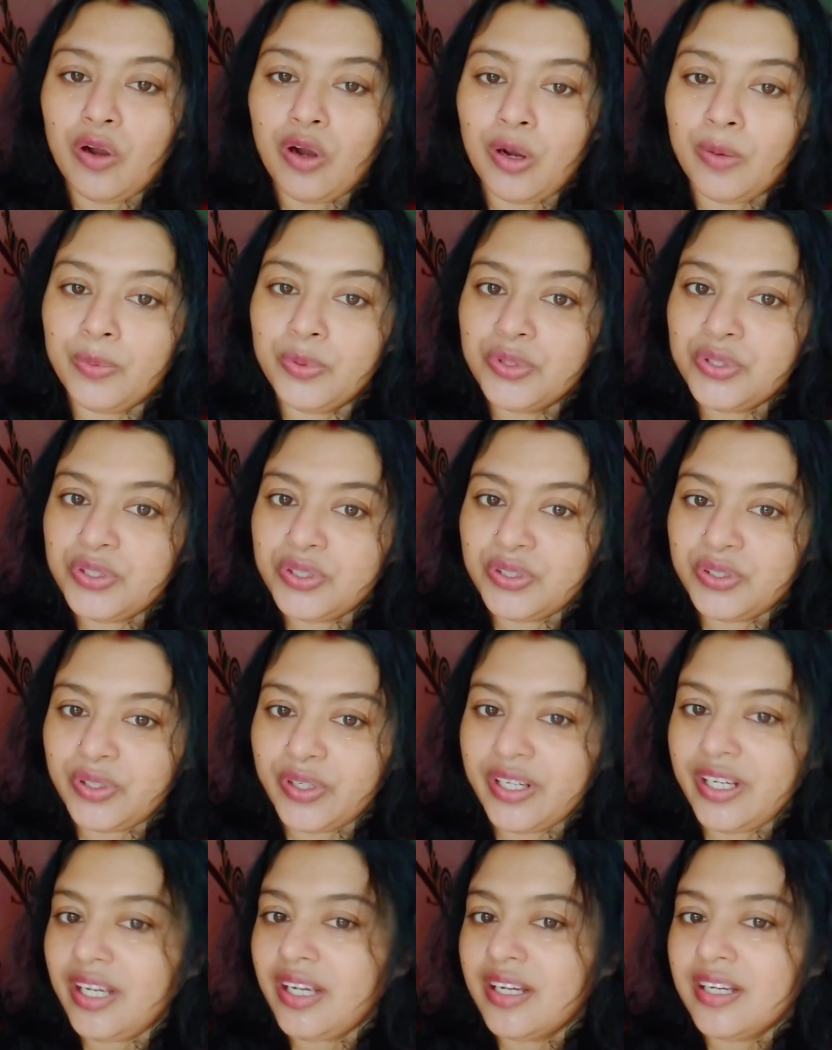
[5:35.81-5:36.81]

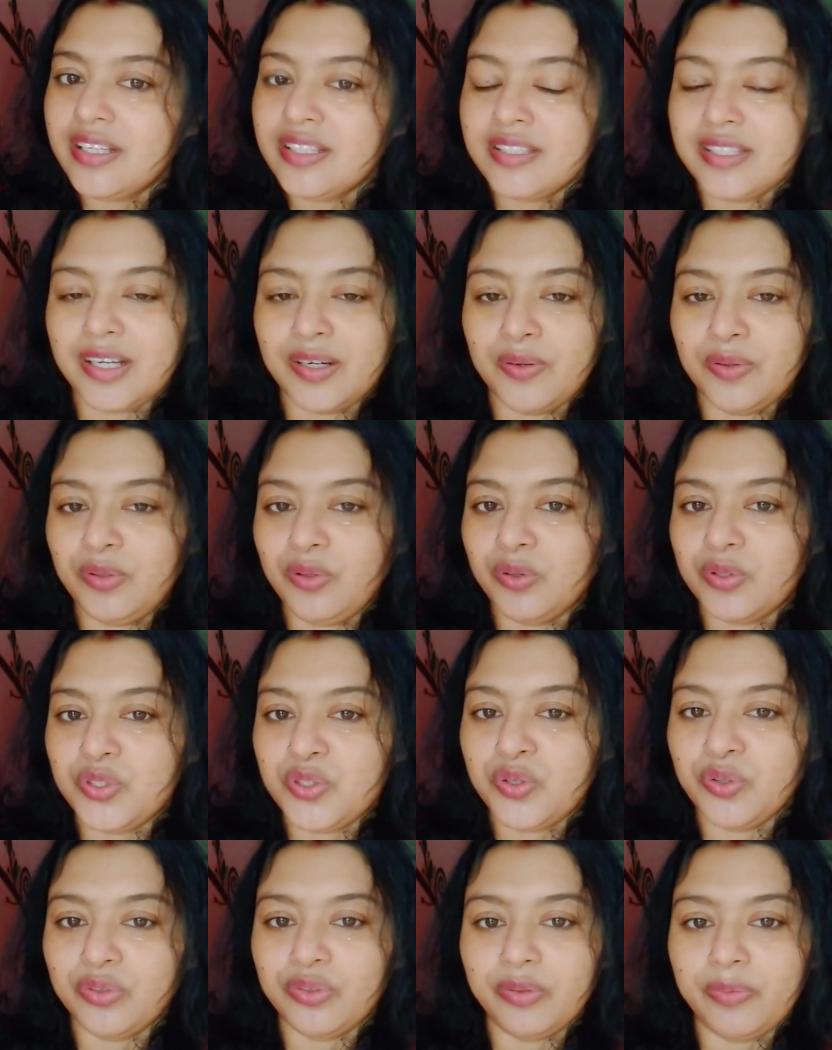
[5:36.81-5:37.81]
অবশ্যই জানো তো
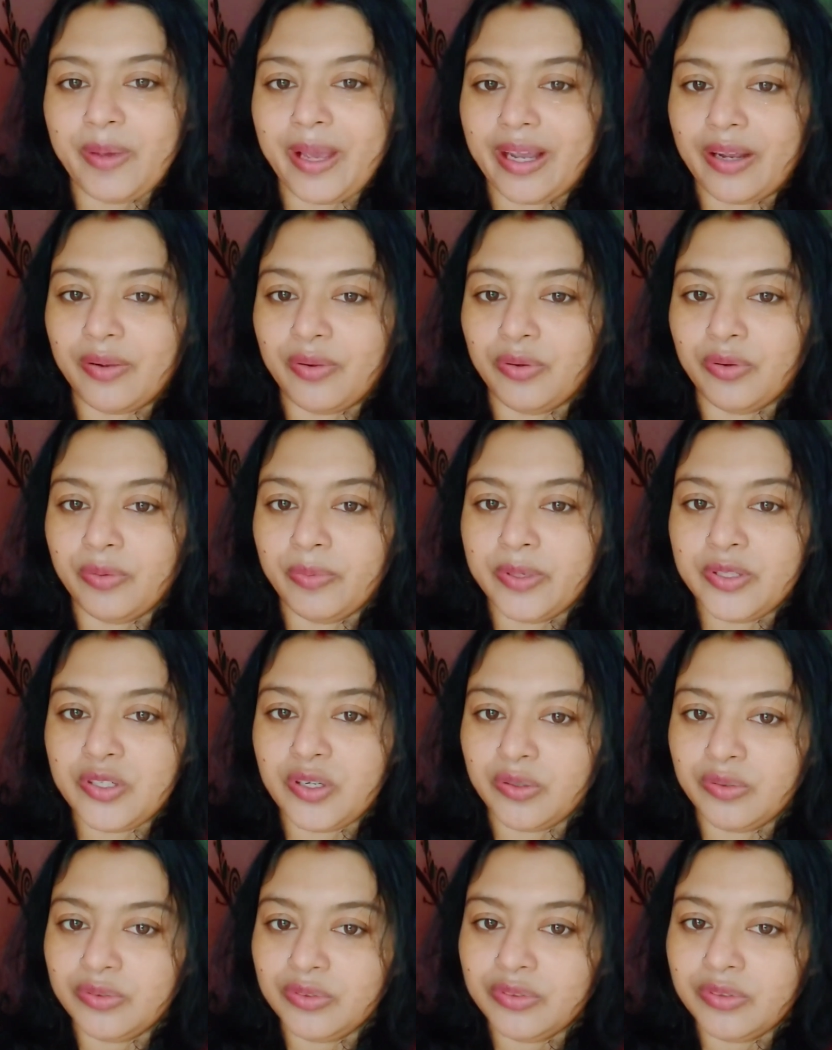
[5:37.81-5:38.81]
ছোট ব্যাগ করবে
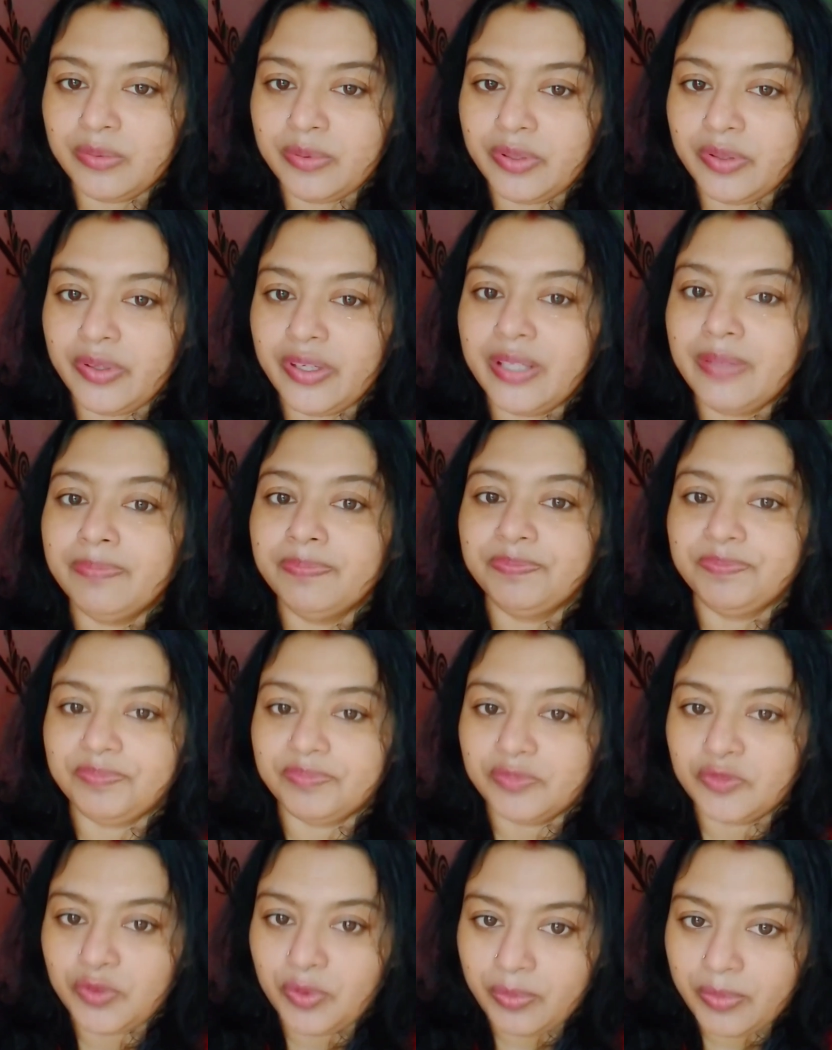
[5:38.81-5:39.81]
যখন তুমি ওই
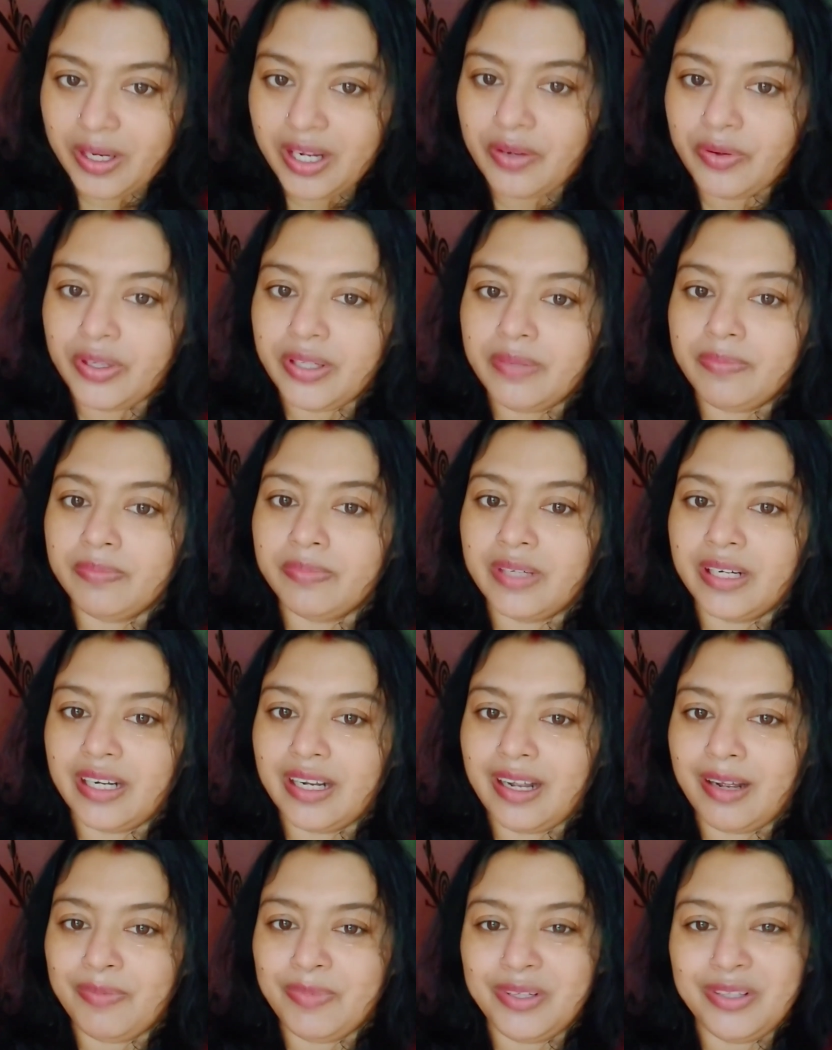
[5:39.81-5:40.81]
তোমরা ওই মানে
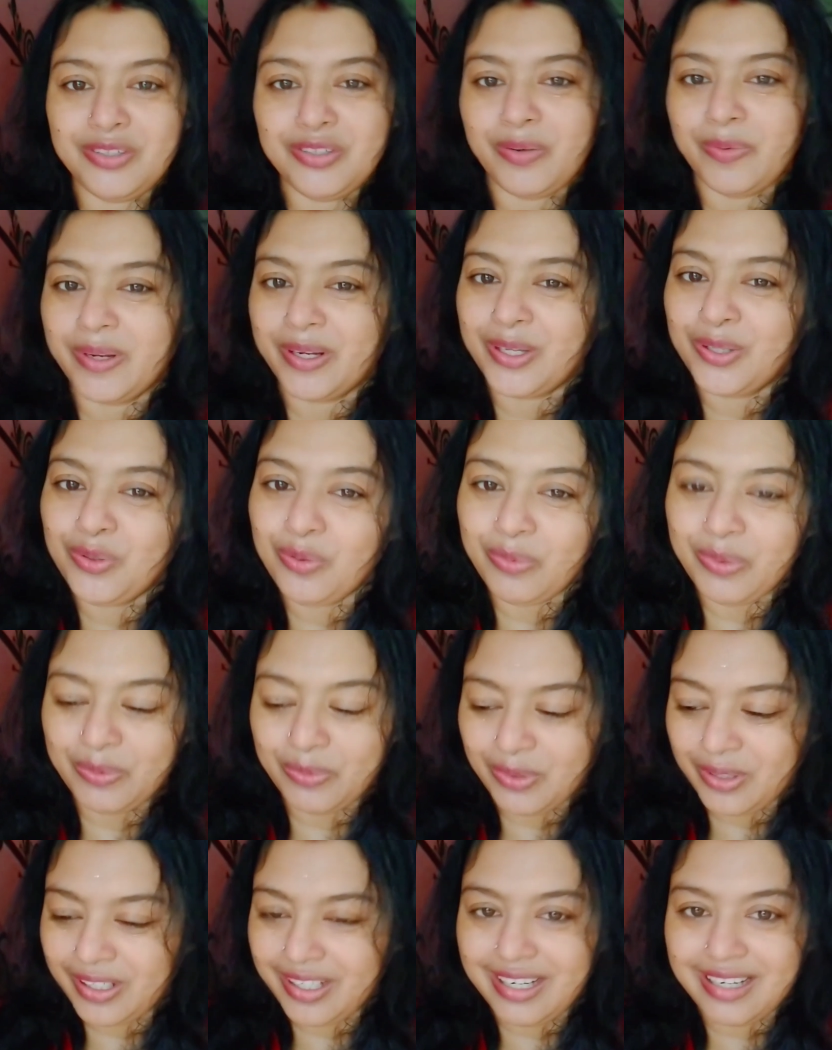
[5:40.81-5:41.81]
আমি সবাইকে তুমি
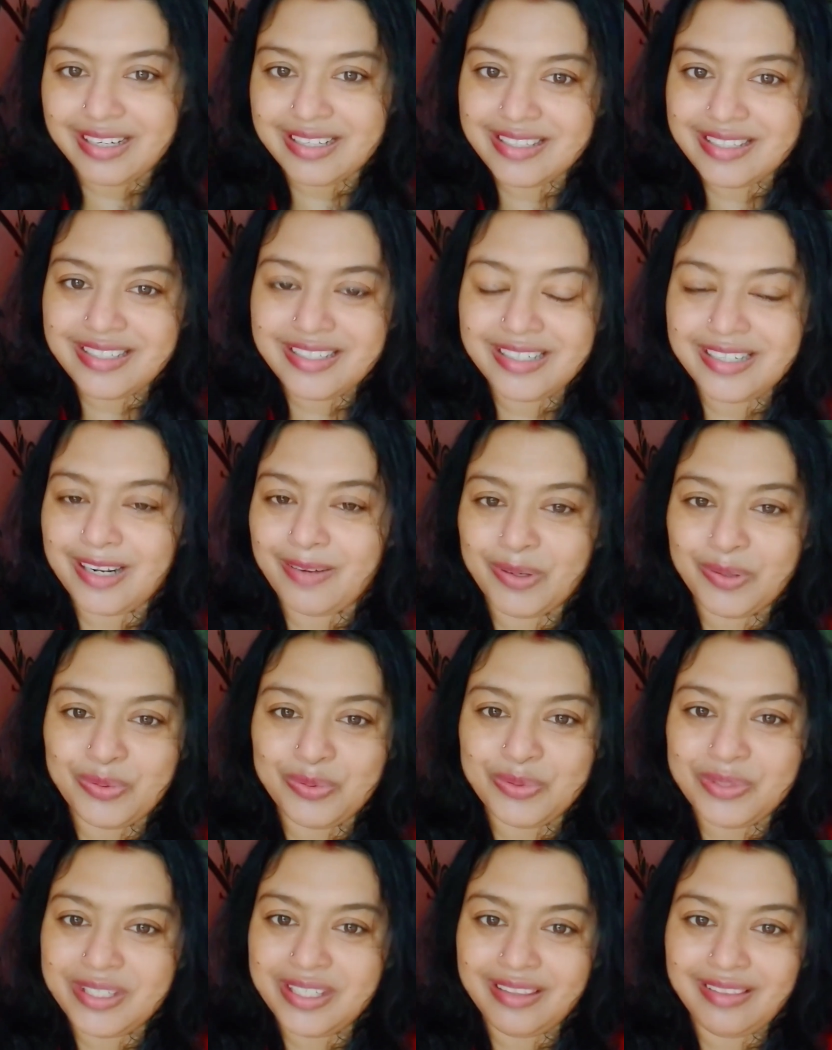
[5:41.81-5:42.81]
বলে ডাকছি সেটা আমার
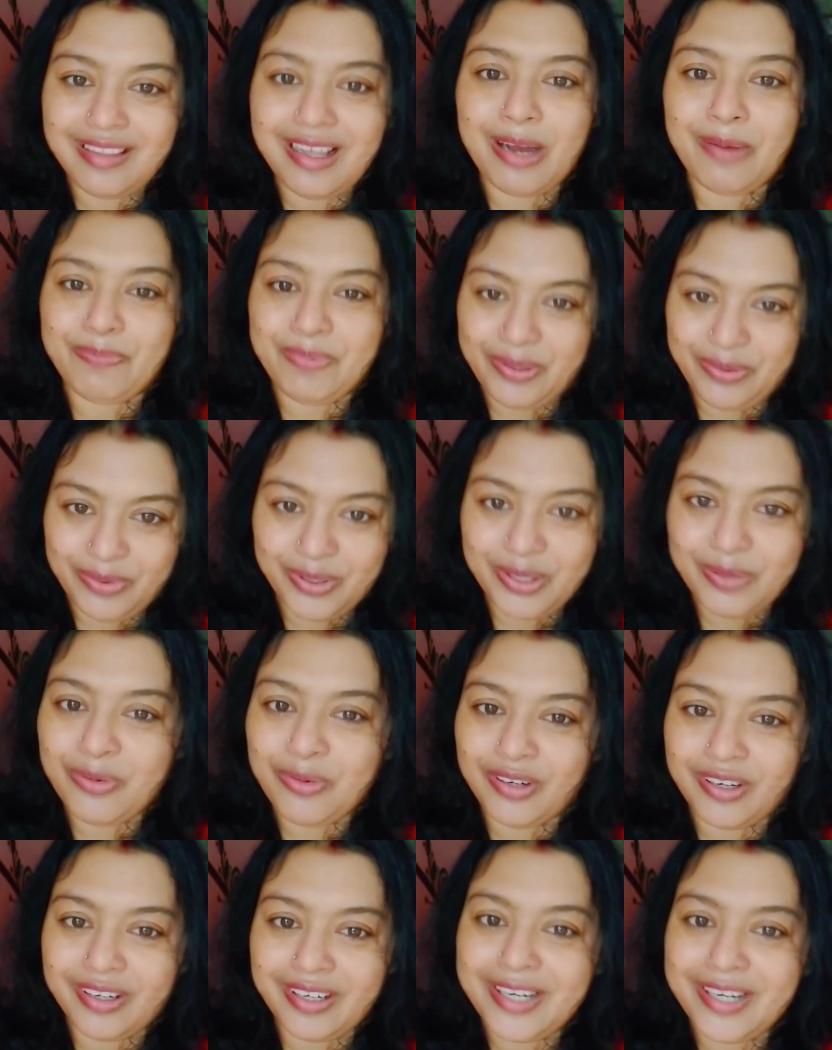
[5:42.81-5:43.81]
উচিত না আপনি করে
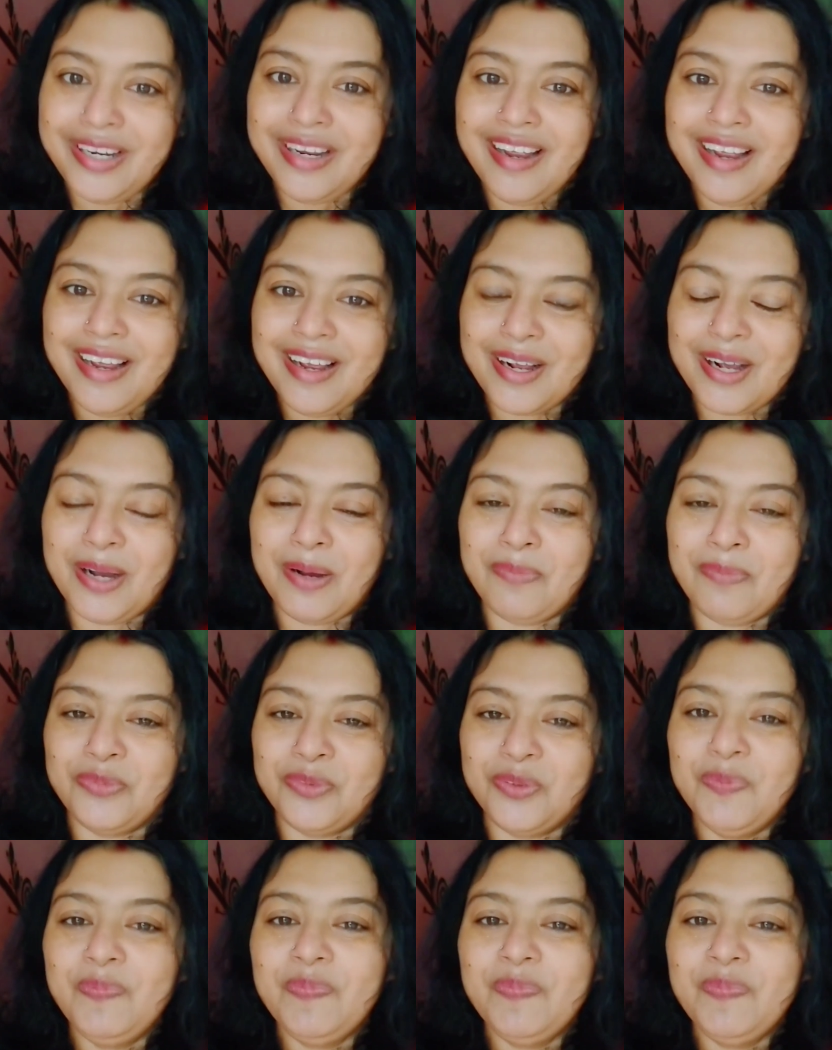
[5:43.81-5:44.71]
বলাটাই কাম্য